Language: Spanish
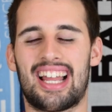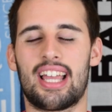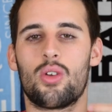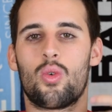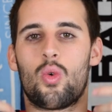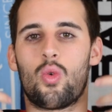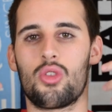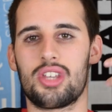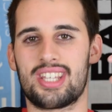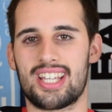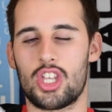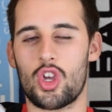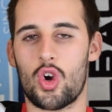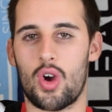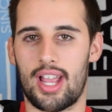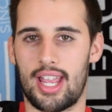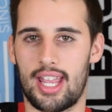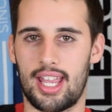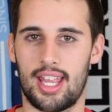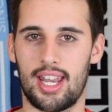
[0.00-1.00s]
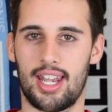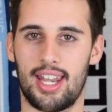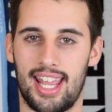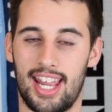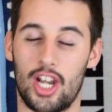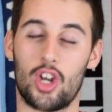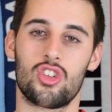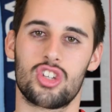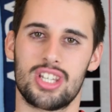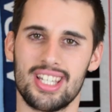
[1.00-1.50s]
trae un diseño en,
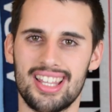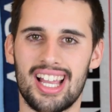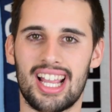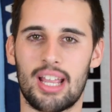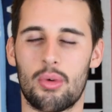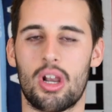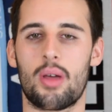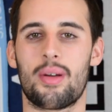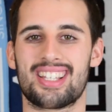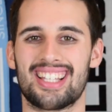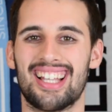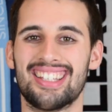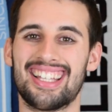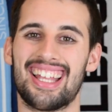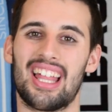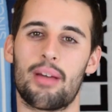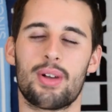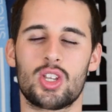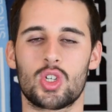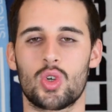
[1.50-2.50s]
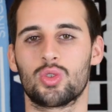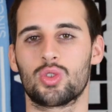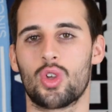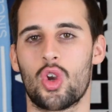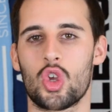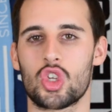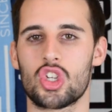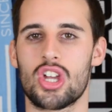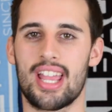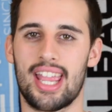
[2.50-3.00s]
en rosita que mola bastante, además con
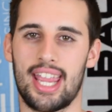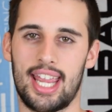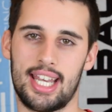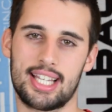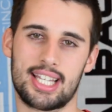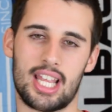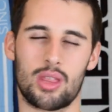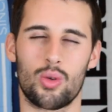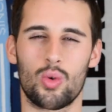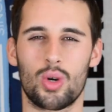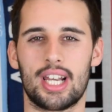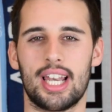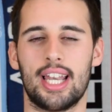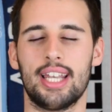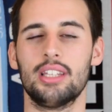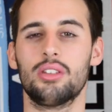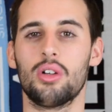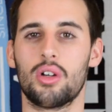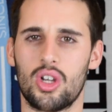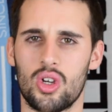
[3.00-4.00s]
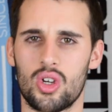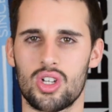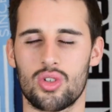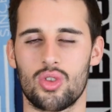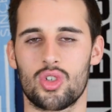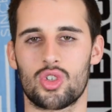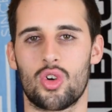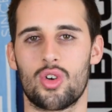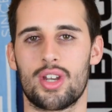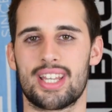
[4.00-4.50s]
tonos en ese azul clarito, creo que
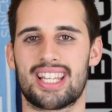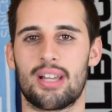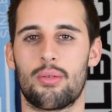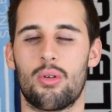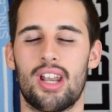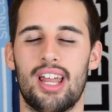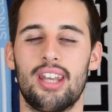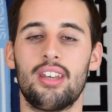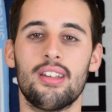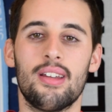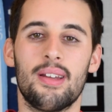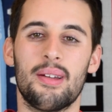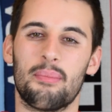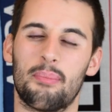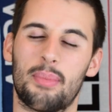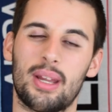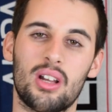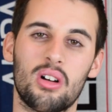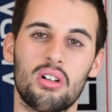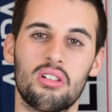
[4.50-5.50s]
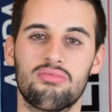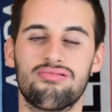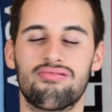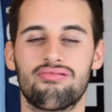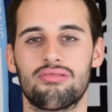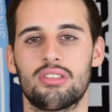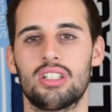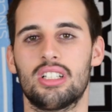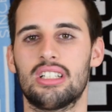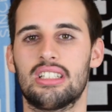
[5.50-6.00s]
son dos colores que molan, pero
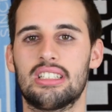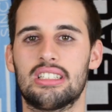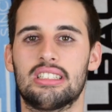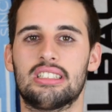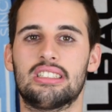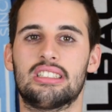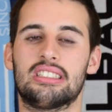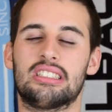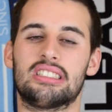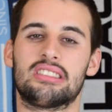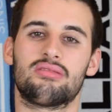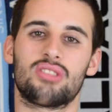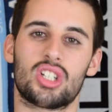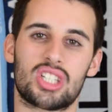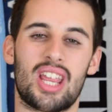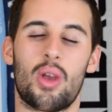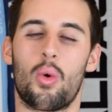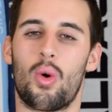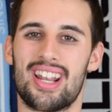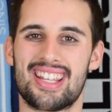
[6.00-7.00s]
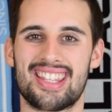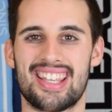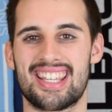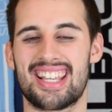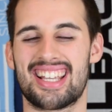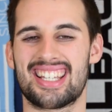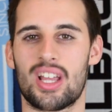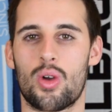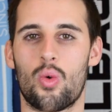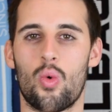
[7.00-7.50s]
no sé, igual esta
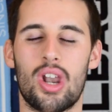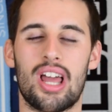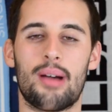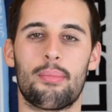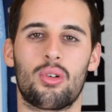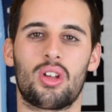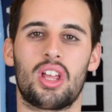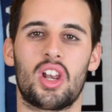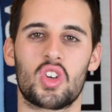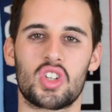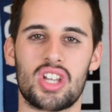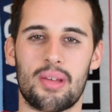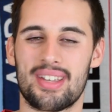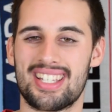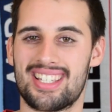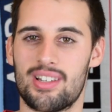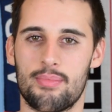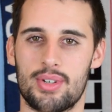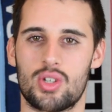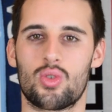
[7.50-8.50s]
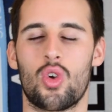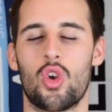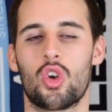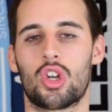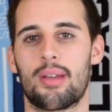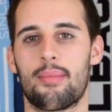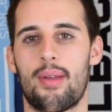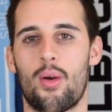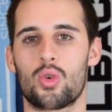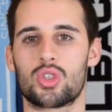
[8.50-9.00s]
sí que se cuela porque el rosa a mí siempre es un
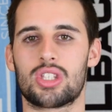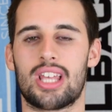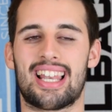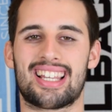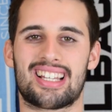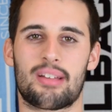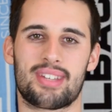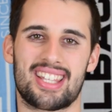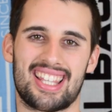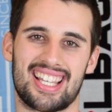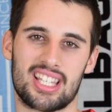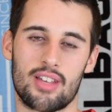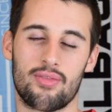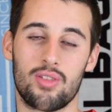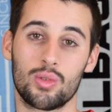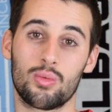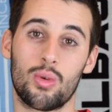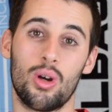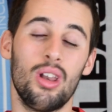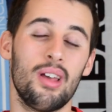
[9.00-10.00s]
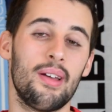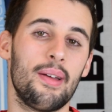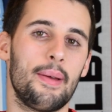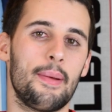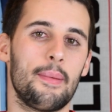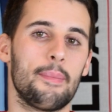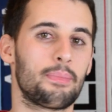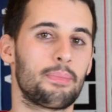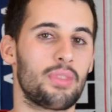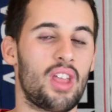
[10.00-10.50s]
color que me gusta en las camisetas de fútbol,
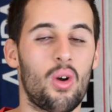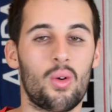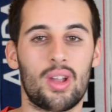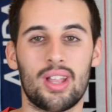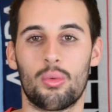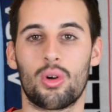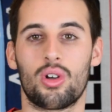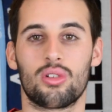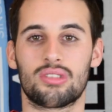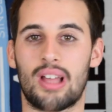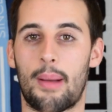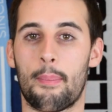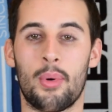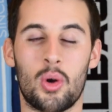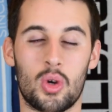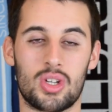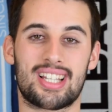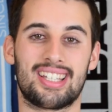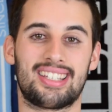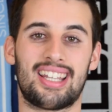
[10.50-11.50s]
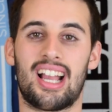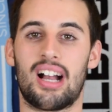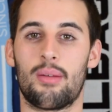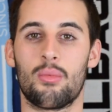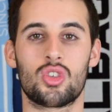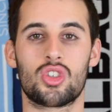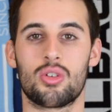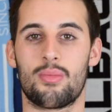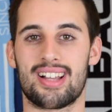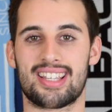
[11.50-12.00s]
aunque bueno, tampoco es que traiga
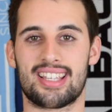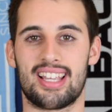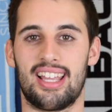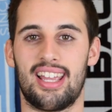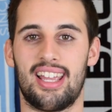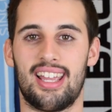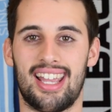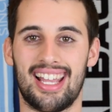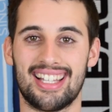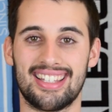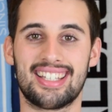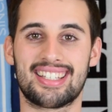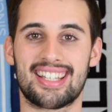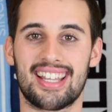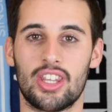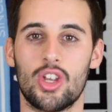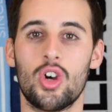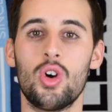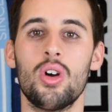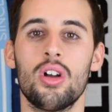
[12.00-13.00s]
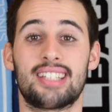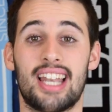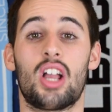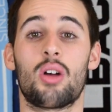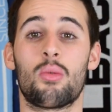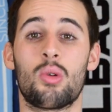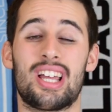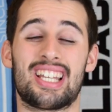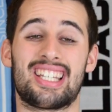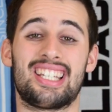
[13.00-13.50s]
mucho más eh, el diseño. Trae
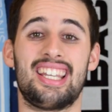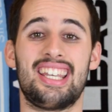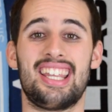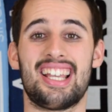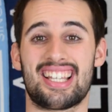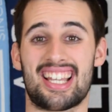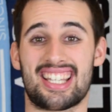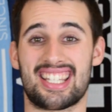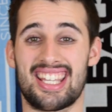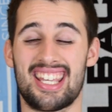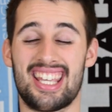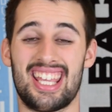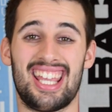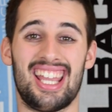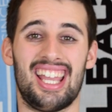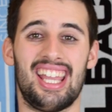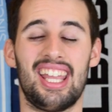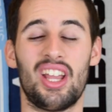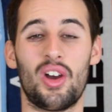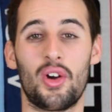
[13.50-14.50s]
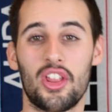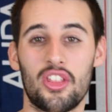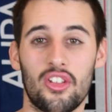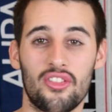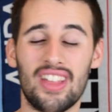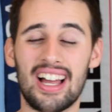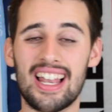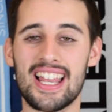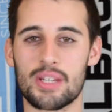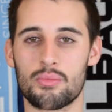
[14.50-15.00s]
como unas líneas así eh,
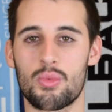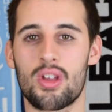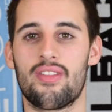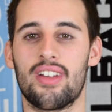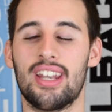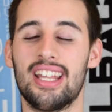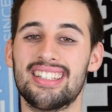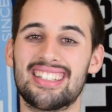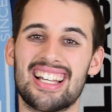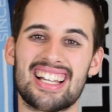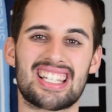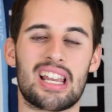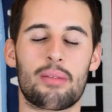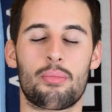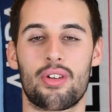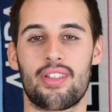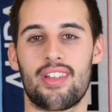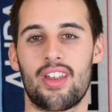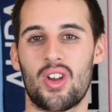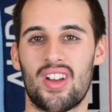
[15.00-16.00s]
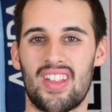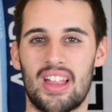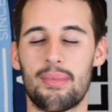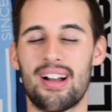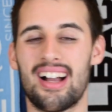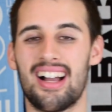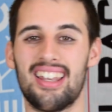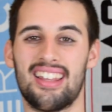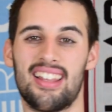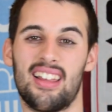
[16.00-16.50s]
horizontales, muy finitas, la policía no queda
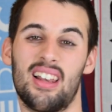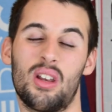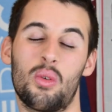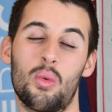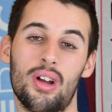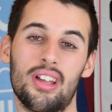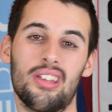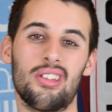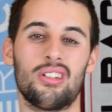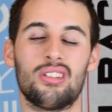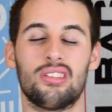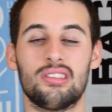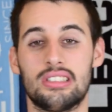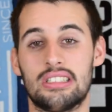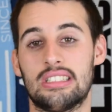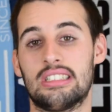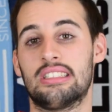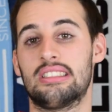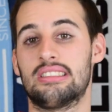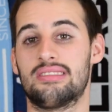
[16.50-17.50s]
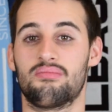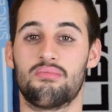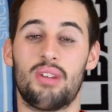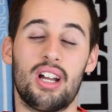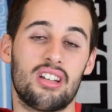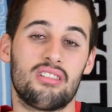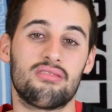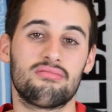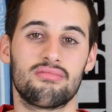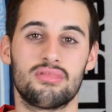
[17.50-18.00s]
mal, el cuello...
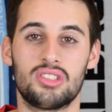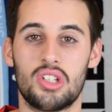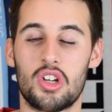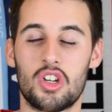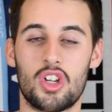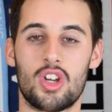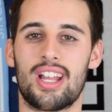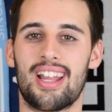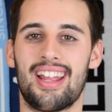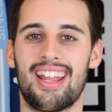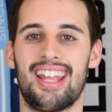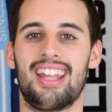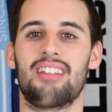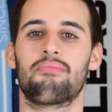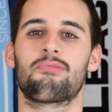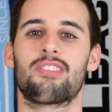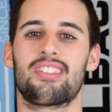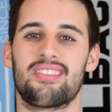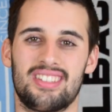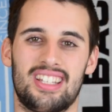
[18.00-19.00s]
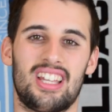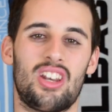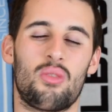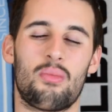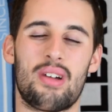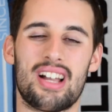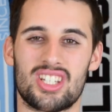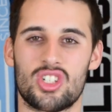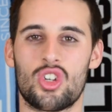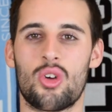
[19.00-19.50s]
Bueno, yo creo que de
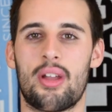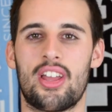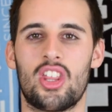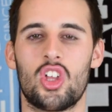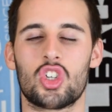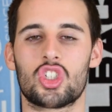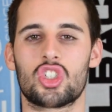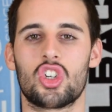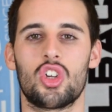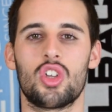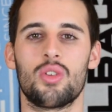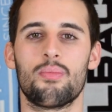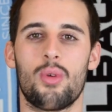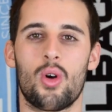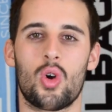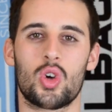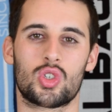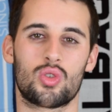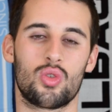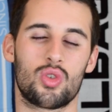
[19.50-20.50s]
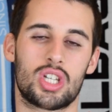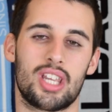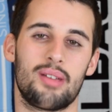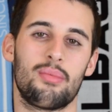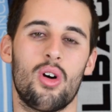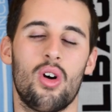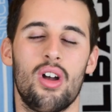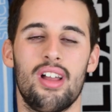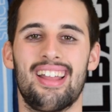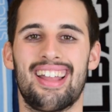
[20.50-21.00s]
lo más novedoso y un poco
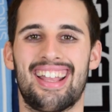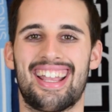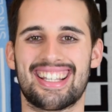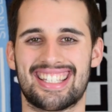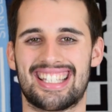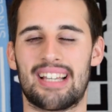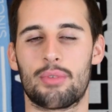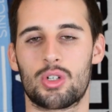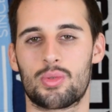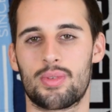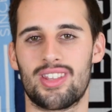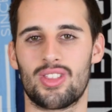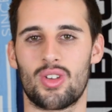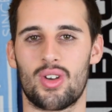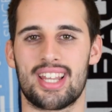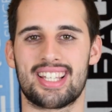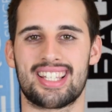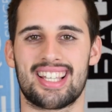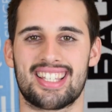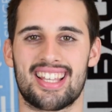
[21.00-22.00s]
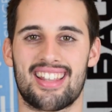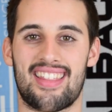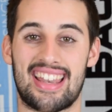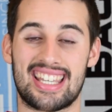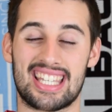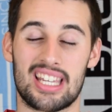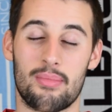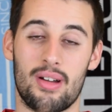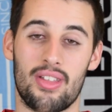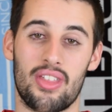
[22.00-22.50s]
exclusivo que estamos viendo en estas
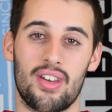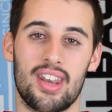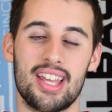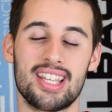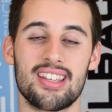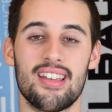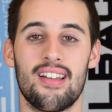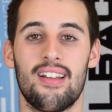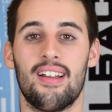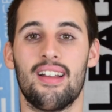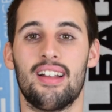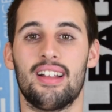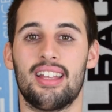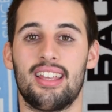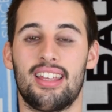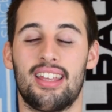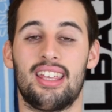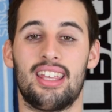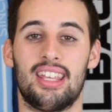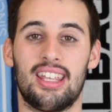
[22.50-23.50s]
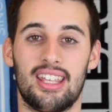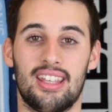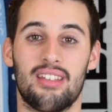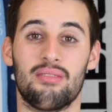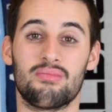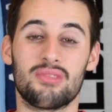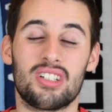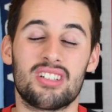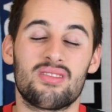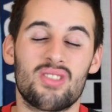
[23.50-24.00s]
terceras equipaciones
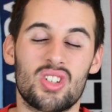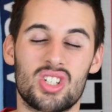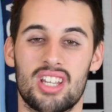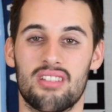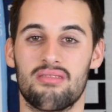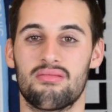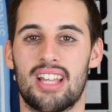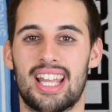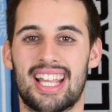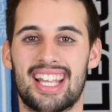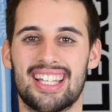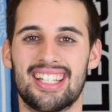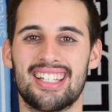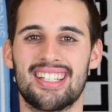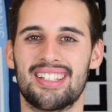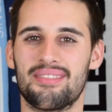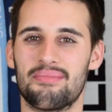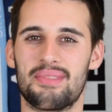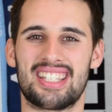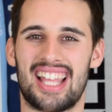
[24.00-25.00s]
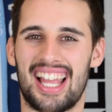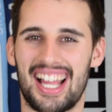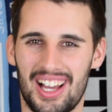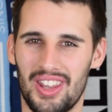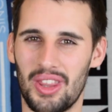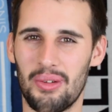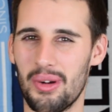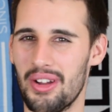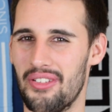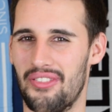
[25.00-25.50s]
y no sé, es que me está
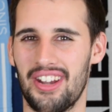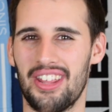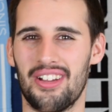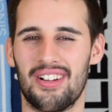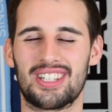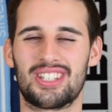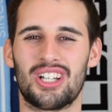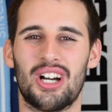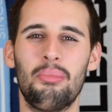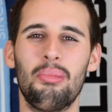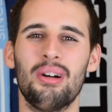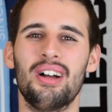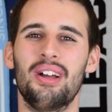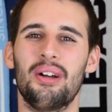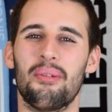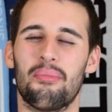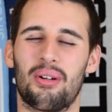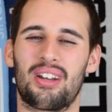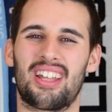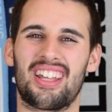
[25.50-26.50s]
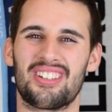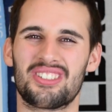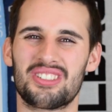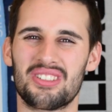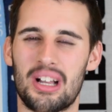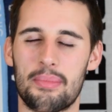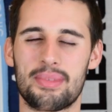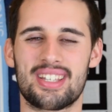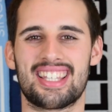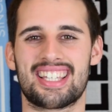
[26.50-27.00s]
dejando muy frío el top porque no
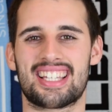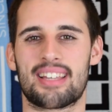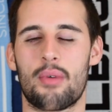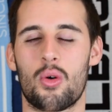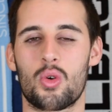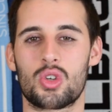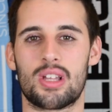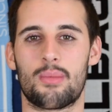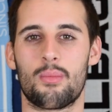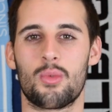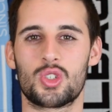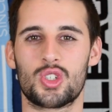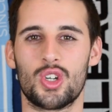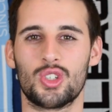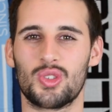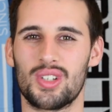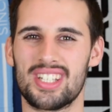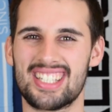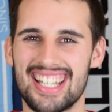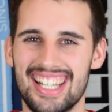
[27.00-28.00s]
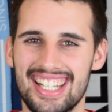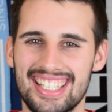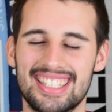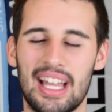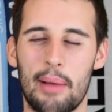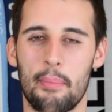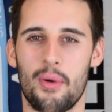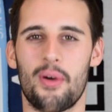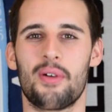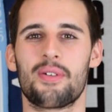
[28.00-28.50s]
son camisetas que me gusten mucho, entonces
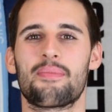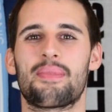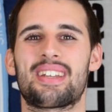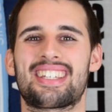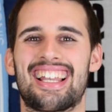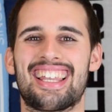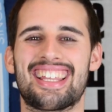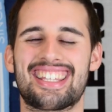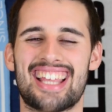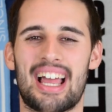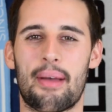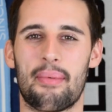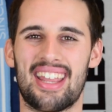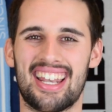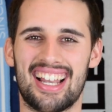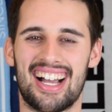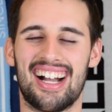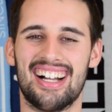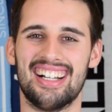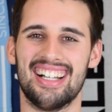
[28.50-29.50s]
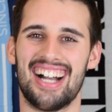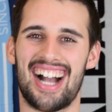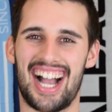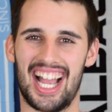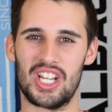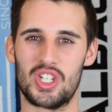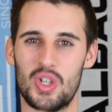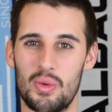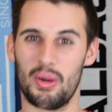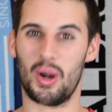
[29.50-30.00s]
tampoco me sale esa vena
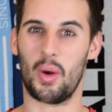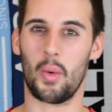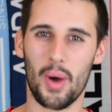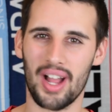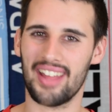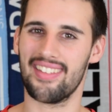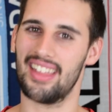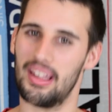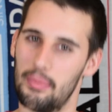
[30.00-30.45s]
ahí súper guay